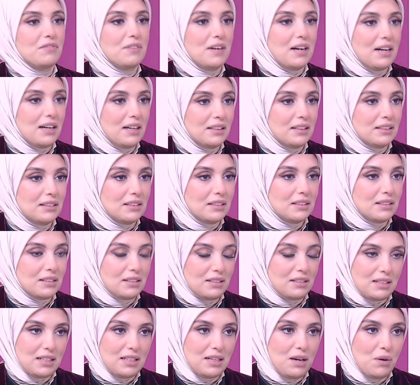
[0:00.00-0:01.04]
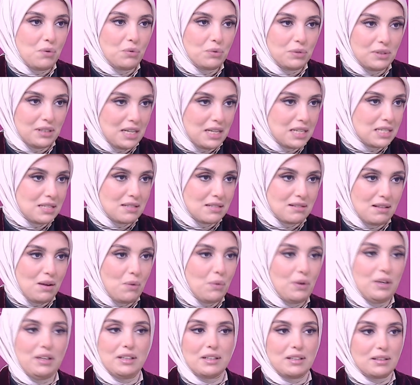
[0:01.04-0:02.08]
بقى لو الناس
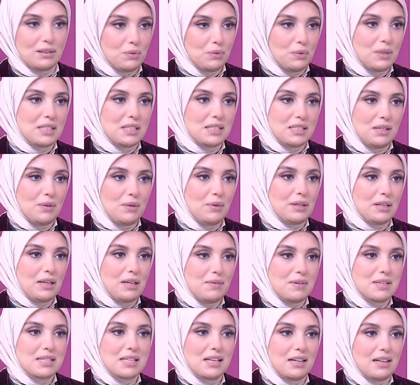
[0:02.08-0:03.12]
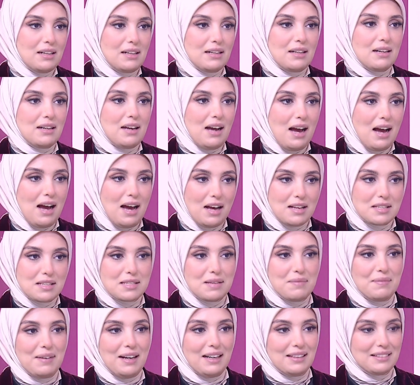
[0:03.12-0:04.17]
لو احنا دلوقتي لو انا مثلا
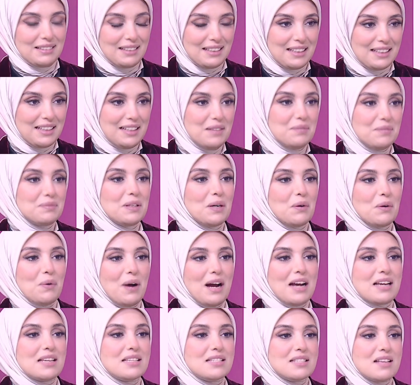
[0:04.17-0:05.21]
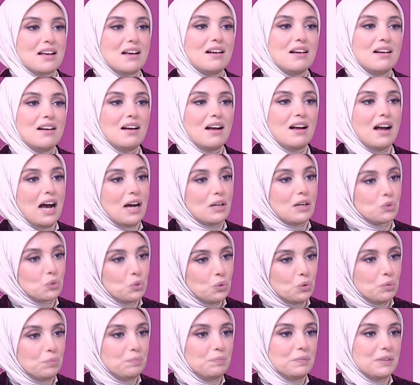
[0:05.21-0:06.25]
سمعت الكلام ده وعايزه
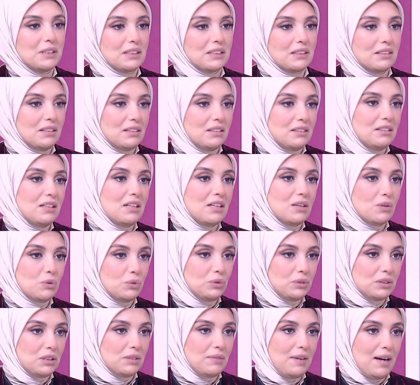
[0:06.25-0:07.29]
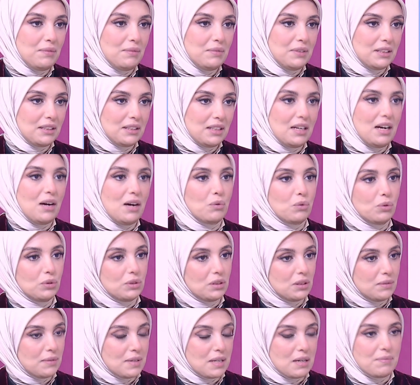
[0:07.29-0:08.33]
اتوب من ان انا كنت بعمل ده او
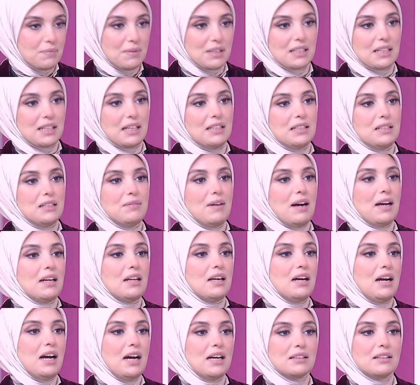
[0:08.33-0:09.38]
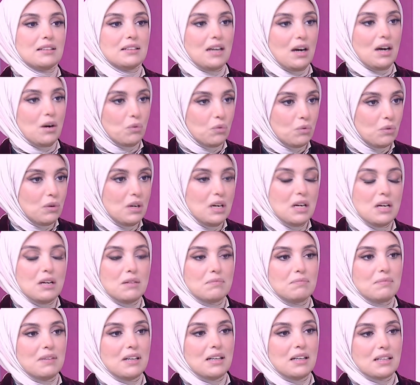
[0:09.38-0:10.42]
كنت بتكلم على حد او
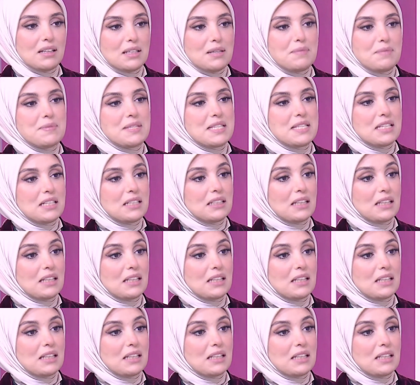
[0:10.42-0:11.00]
بجيب سيره